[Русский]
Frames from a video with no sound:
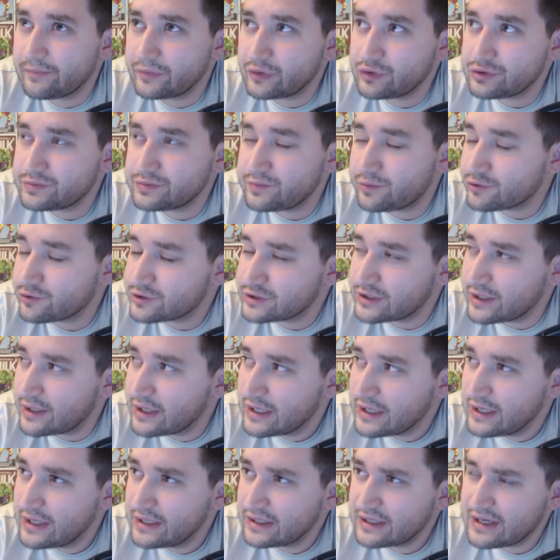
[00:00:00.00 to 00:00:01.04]
То есть просто
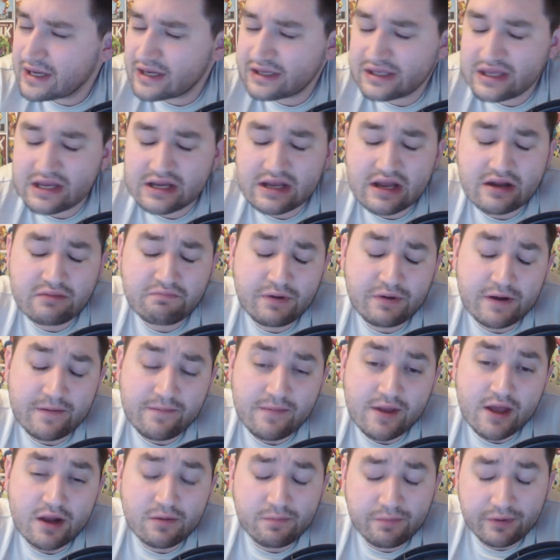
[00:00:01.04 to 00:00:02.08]
как я как
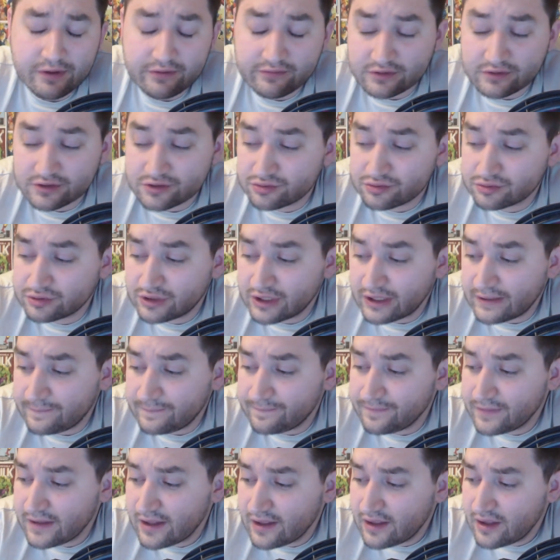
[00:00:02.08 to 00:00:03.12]
пример привожу, да,
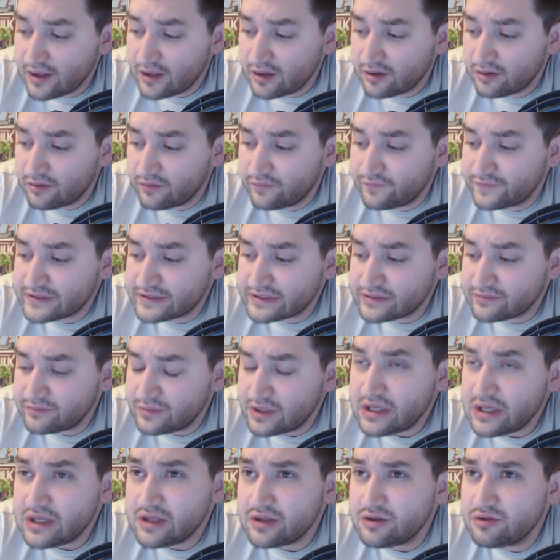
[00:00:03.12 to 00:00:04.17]
в
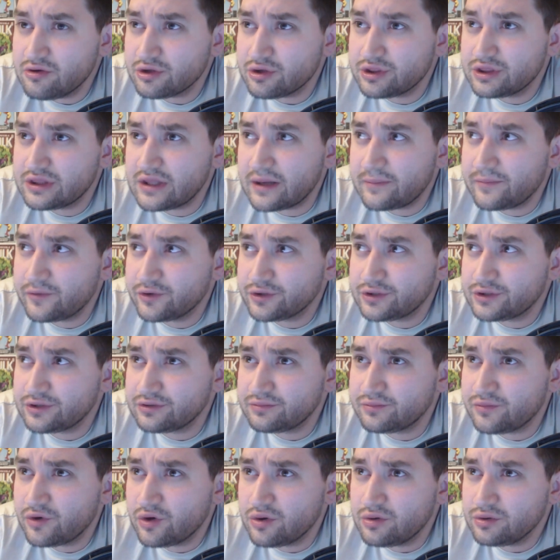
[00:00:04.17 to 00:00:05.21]
СМИ идет, там вот
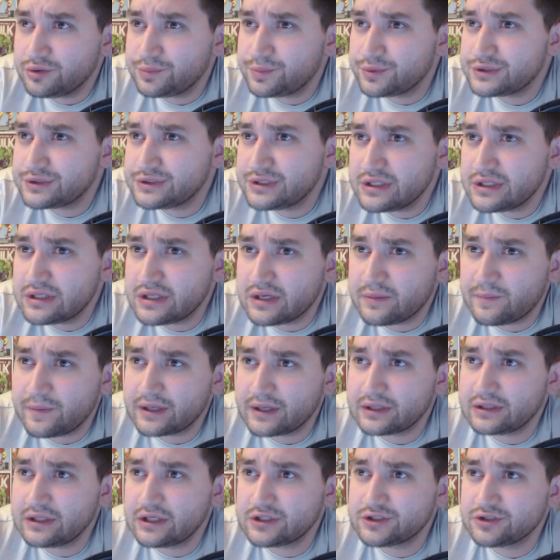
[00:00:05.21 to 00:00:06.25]
могут пустить
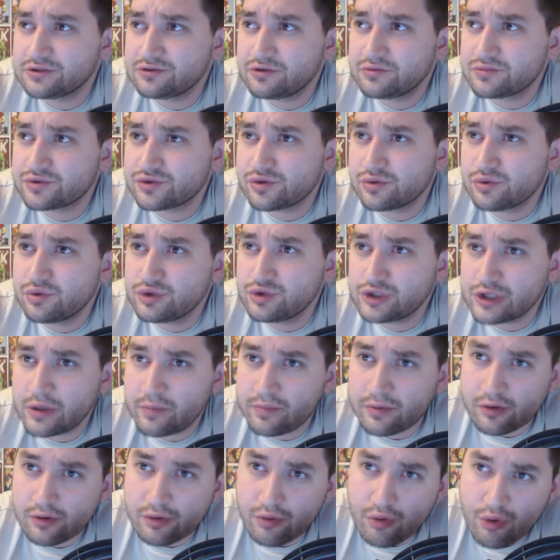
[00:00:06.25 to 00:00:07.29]
репортаж о том, что куча
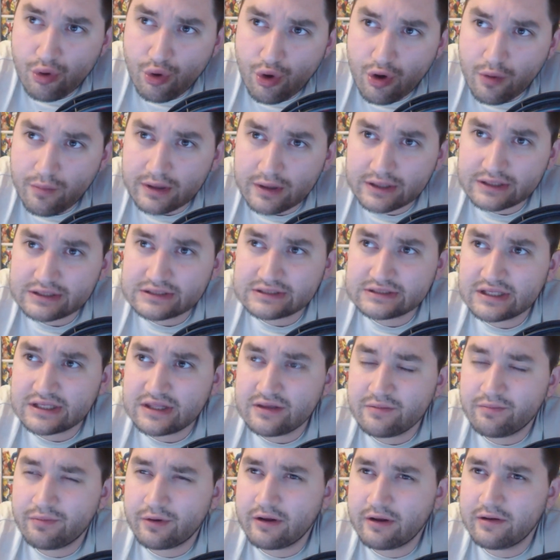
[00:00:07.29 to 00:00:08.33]
пробок из-за
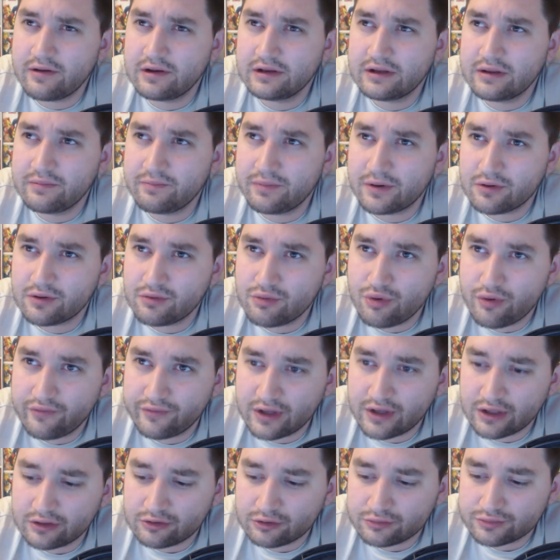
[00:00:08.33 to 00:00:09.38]
неправильной
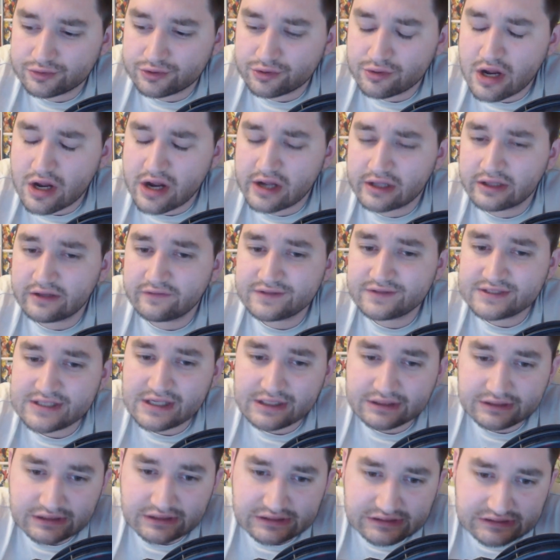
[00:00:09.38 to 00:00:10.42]
парковки, о том, что как это
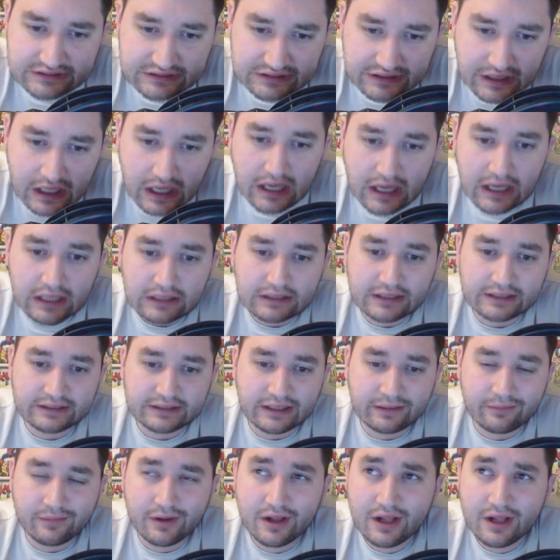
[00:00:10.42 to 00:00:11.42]
всех достало, там